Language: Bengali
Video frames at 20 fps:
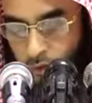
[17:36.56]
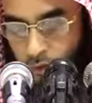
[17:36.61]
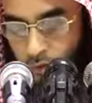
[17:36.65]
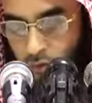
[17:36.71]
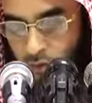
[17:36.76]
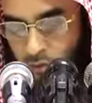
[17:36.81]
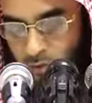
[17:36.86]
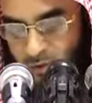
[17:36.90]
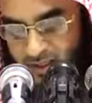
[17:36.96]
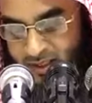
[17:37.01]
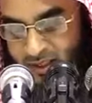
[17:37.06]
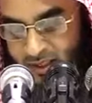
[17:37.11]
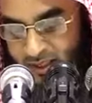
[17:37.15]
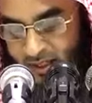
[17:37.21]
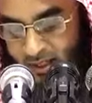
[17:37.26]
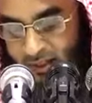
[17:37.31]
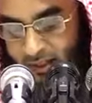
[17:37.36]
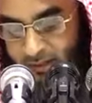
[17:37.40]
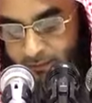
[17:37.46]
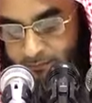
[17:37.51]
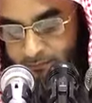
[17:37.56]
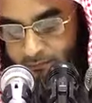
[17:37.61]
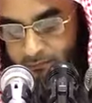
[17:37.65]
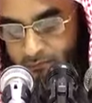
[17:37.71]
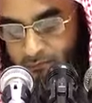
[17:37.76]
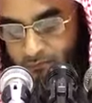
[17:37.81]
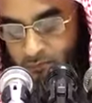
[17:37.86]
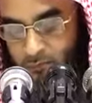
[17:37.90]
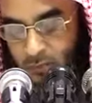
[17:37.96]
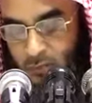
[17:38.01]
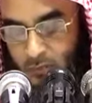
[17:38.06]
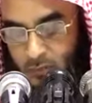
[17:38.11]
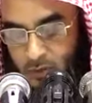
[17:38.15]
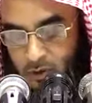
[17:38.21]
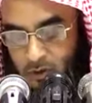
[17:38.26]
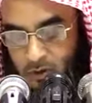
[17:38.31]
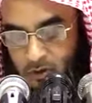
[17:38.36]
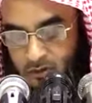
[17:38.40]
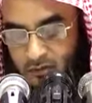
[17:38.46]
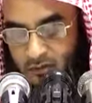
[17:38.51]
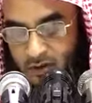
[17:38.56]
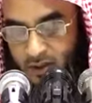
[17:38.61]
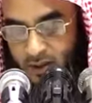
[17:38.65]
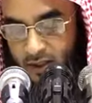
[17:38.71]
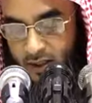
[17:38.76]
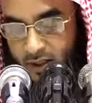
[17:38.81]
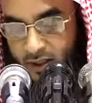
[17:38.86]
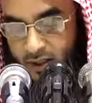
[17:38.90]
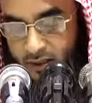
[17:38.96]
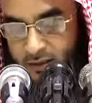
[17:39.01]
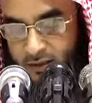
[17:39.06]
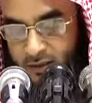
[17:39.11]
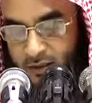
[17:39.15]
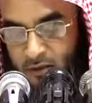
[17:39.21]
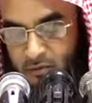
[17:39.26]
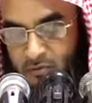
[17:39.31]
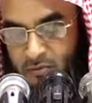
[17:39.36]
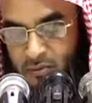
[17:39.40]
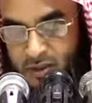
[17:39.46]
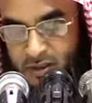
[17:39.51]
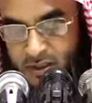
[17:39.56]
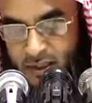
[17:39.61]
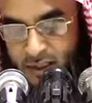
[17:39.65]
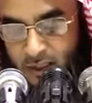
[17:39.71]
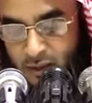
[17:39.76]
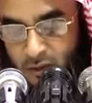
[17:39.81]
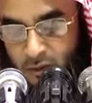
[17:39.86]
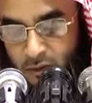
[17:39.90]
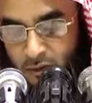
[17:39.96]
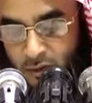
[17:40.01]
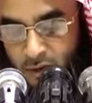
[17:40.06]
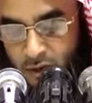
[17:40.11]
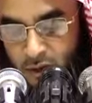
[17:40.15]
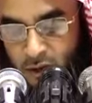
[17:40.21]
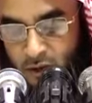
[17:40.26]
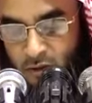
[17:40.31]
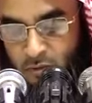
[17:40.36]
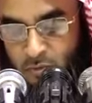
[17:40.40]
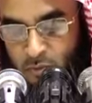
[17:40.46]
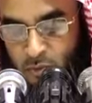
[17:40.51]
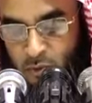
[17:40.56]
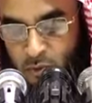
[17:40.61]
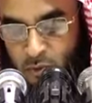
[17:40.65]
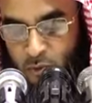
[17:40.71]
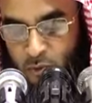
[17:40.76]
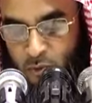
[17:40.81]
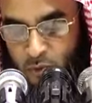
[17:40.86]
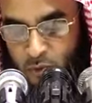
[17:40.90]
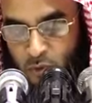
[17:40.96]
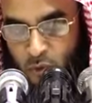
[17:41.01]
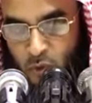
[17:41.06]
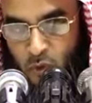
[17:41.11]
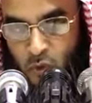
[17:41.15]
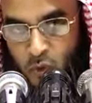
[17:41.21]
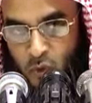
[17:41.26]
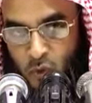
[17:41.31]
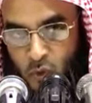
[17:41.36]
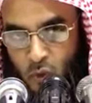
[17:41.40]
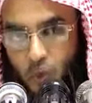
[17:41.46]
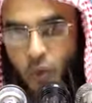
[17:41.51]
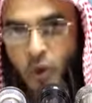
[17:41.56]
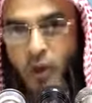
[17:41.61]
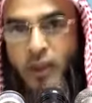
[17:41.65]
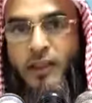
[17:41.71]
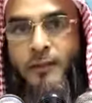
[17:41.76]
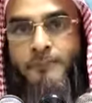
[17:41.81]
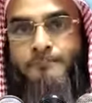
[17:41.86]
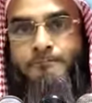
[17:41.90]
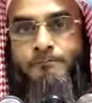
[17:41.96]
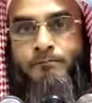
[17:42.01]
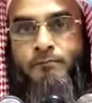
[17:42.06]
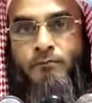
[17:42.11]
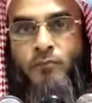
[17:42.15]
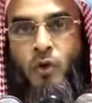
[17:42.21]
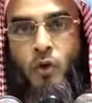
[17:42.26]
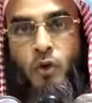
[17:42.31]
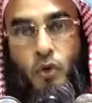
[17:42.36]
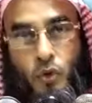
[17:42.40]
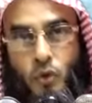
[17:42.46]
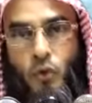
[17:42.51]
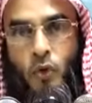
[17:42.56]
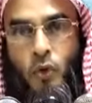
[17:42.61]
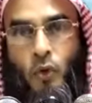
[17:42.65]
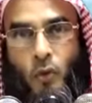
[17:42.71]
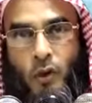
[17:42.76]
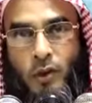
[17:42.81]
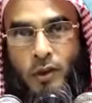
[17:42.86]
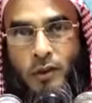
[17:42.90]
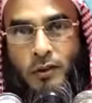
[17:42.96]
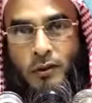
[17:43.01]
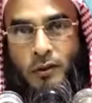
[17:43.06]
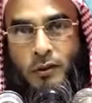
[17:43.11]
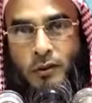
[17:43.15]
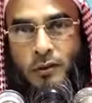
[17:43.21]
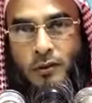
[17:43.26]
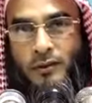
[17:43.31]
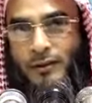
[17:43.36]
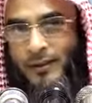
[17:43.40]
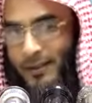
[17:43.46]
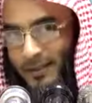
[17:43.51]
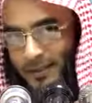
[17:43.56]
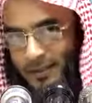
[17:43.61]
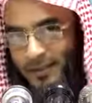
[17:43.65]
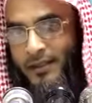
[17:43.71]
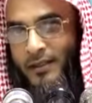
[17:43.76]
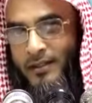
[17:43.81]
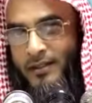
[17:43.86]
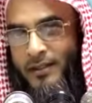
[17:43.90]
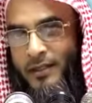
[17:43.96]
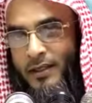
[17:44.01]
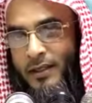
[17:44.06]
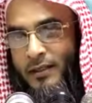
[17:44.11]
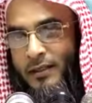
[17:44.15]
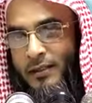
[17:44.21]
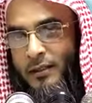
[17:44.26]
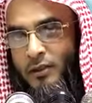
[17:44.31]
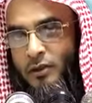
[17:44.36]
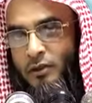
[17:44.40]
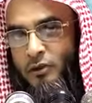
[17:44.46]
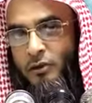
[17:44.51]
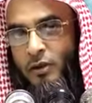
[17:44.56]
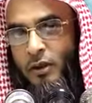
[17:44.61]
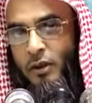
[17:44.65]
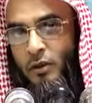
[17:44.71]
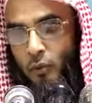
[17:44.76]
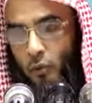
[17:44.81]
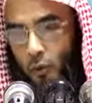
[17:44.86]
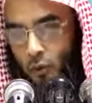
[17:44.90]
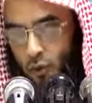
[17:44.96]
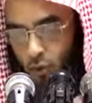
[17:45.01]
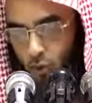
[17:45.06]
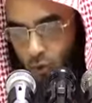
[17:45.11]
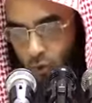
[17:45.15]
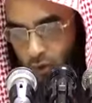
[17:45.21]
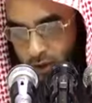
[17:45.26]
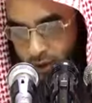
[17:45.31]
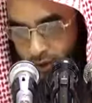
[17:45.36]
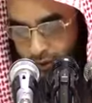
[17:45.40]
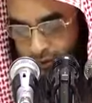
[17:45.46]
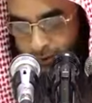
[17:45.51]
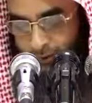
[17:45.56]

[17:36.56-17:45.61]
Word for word: ওসুলুল মাসাইল ফারাইজের মাসাইলগুলির মূলগুলি অসুলগুলি তাসিল শিখাচ্ছে সুতরাং অসুল কি